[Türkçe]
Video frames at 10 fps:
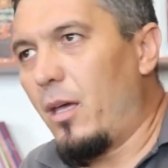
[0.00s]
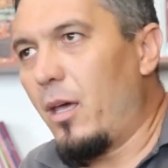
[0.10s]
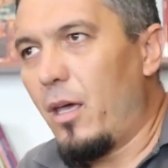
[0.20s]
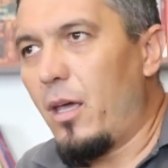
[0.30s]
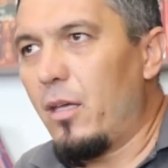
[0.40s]
e,
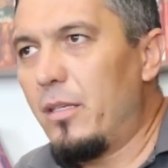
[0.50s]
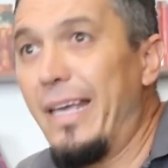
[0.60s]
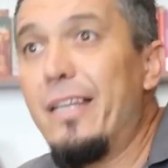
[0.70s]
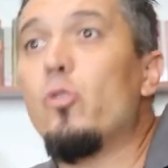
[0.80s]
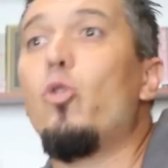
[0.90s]

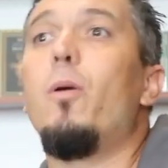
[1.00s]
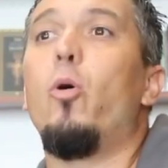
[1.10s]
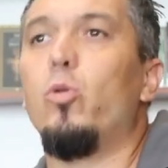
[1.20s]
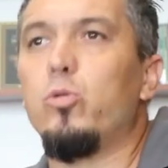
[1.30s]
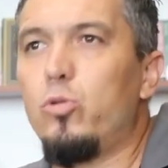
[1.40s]
yeni Roma
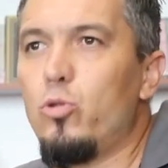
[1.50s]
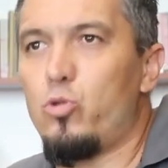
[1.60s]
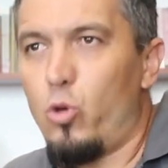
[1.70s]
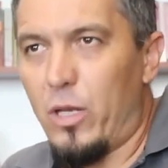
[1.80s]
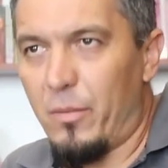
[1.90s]
olduğu
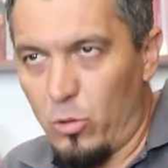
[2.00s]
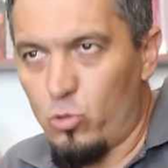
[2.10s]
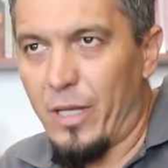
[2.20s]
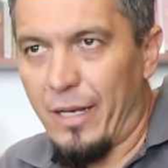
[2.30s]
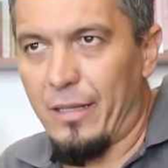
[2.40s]
söylemi
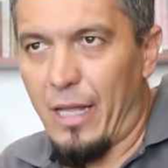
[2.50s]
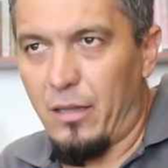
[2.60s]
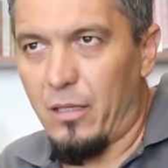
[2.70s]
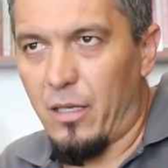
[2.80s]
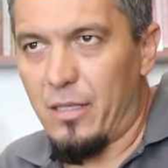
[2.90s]

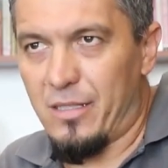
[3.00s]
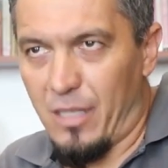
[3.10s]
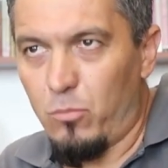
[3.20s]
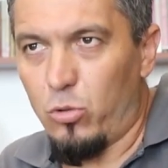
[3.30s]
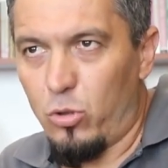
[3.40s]
üzerinden
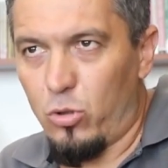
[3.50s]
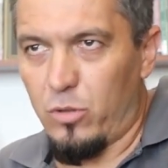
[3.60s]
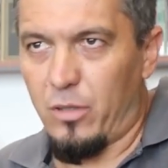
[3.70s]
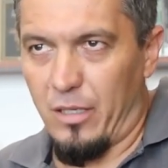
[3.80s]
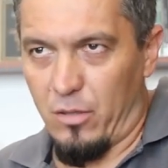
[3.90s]

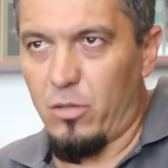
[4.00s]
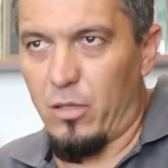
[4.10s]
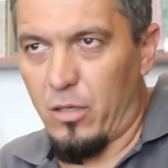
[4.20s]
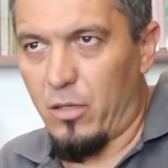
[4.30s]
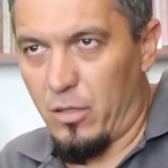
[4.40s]
İstanbul'u ki
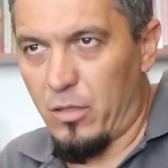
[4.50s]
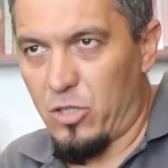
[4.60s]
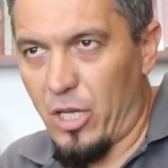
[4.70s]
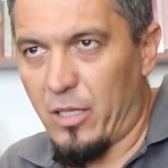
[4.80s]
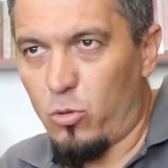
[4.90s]

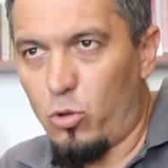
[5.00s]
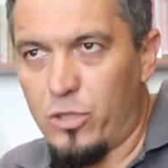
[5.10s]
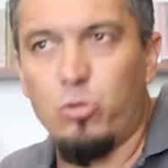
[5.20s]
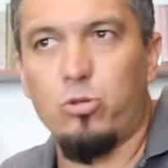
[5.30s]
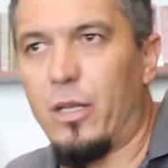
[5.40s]
şeyde
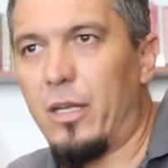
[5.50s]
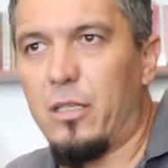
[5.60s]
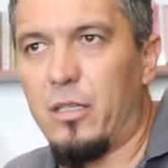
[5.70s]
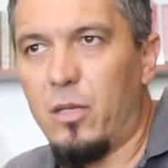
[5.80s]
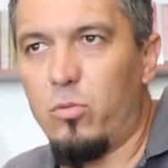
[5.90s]
konsil
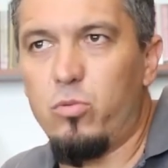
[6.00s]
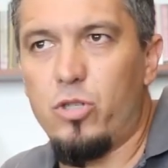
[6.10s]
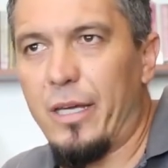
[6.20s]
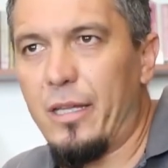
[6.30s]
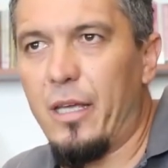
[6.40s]
tutanaklarında bu, bu
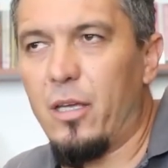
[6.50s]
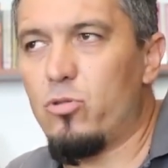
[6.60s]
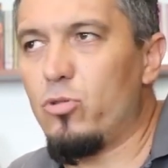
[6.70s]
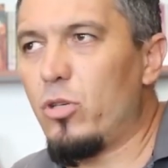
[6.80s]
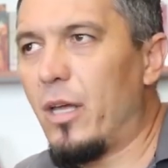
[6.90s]
şekilde
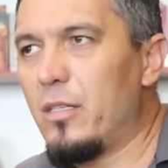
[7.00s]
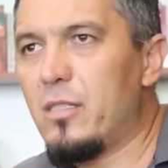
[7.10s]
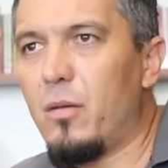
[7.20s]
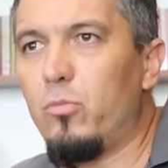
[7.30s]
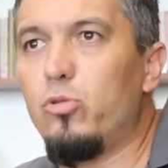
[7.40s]
geçiyor. Yani
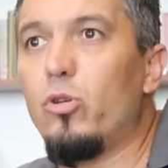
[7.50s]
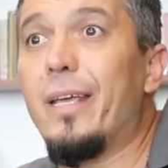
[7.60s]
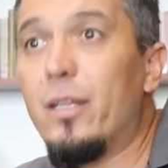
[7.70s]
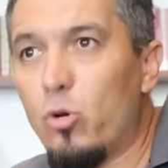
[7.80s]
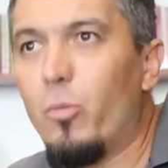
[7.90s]
İstanbul diyor yeni